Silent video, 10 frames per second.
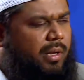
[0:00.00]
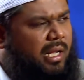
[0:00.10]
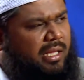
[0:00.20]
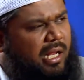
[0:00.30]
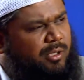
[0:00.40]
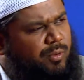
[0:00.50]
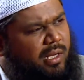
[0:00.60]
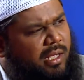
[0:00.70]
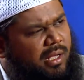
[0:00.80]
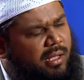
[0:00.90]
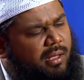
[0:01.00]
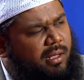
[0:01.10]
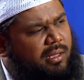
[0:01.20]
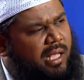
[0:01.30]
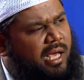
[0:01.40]
अल्लाह ताला सूर्य
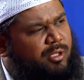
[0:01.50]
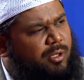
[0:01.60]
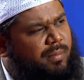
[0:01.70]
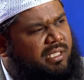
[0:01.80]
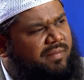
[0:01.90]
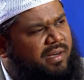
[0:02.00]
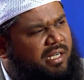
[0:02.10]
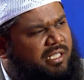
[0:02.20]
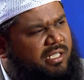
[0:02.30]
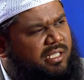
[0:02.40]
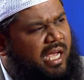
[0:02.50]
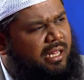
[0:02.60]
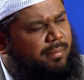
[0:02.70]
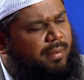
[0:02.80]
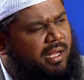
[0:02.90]
दहर सोमर सेवेंटी सिक्स के
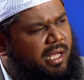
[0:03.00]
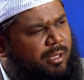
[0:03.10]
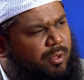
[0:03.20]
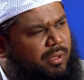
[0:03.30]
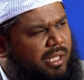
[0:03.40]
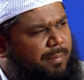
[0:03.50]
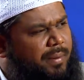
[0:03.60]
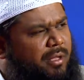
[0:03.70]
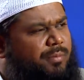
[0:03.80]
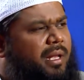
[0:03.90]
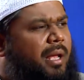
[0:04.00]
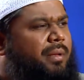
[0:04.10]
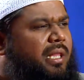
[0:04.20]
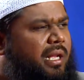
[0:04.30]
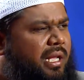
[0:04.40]
आयत नंबर एक दो तीन पढ़ी उसमें नब
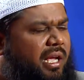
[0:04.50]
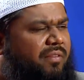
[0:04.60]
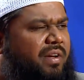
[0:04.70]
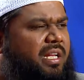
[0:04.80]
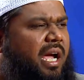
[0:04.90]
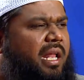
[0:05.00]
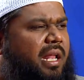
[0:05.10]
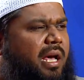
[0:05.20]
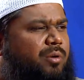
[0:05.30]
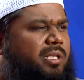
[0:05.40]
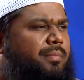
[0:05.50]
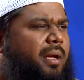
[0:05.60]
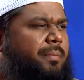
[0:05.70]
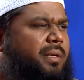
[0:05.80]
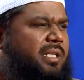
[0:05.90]
तली ही फजालना हो
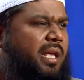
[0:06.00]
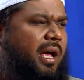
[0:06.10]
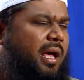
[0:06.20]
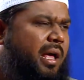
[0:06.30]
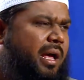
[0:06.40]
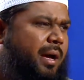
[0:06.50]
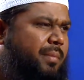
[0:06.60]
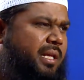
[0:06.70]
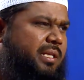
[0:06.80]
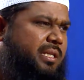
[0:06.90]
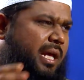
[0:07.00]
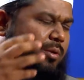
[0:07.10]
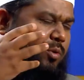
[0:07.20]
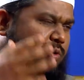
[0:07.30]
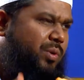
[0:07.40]
समयाम बसीरा हमने इंसान
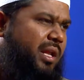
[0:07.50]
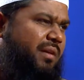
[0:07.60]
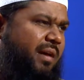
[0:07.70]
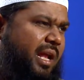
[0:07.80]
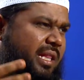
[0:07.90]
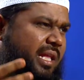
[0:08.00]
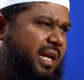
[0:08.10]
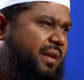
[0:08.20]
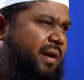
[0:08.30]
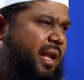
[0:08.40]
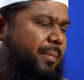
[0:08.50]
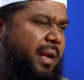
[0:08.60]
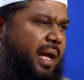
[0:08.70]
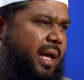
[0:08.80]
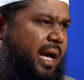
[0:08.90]
को सुनने वाला देखने वाला
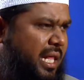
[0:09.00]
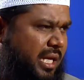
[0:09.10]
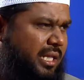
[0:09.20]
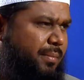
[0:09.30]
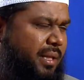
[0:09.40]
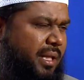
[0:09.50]
बनाया आज़ादी भी